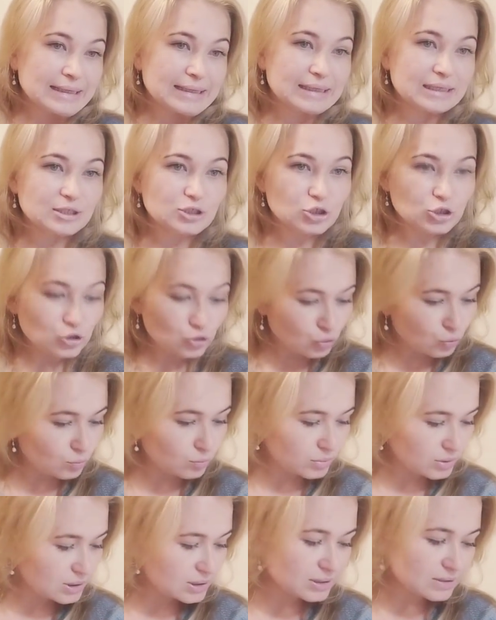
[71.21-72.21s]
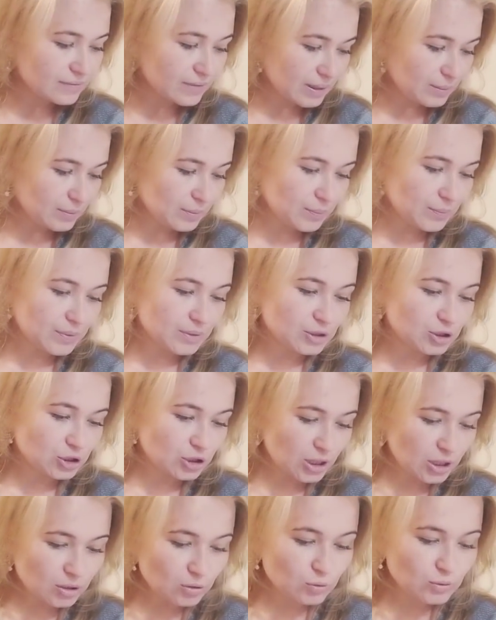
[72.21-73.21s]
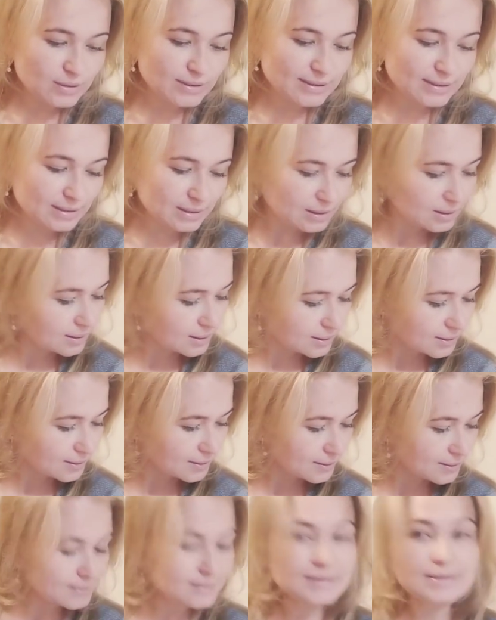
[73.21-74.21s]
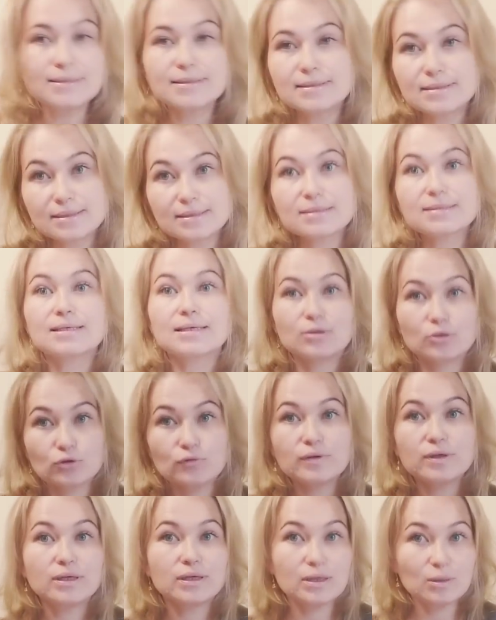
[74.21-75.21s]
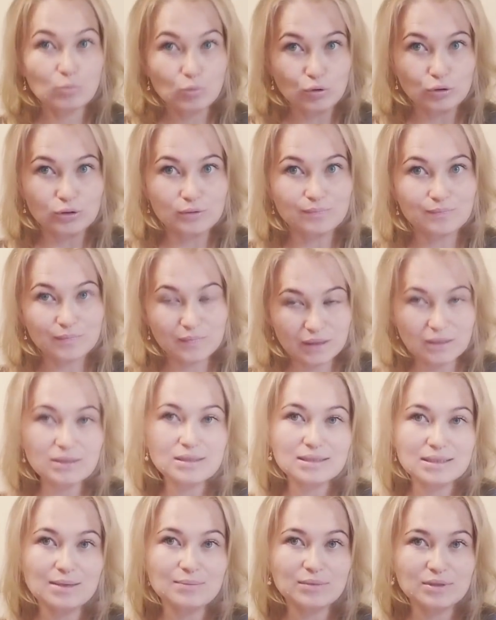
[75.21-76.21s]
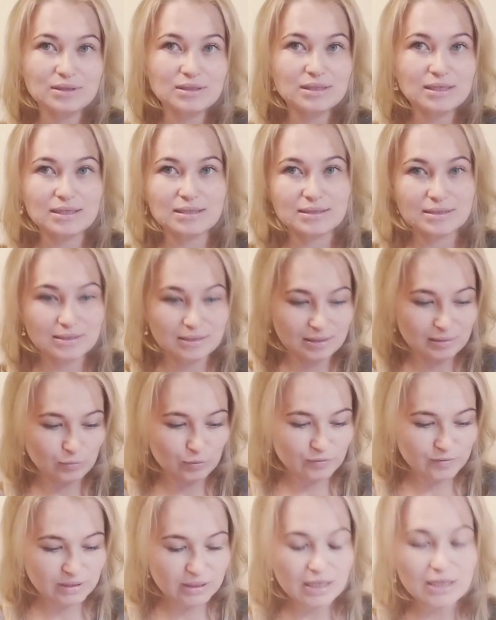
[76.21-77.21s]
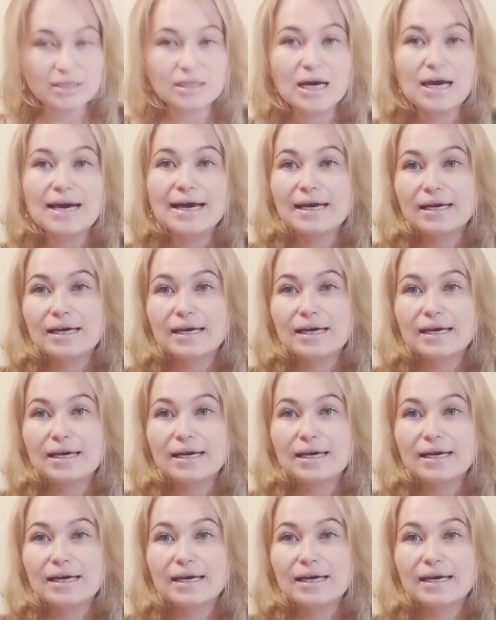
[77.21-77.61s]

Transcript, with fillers: Начнем мы с вами, пожалуй, с, с, с готовых работ. Это самое интересное, на мой взгляд.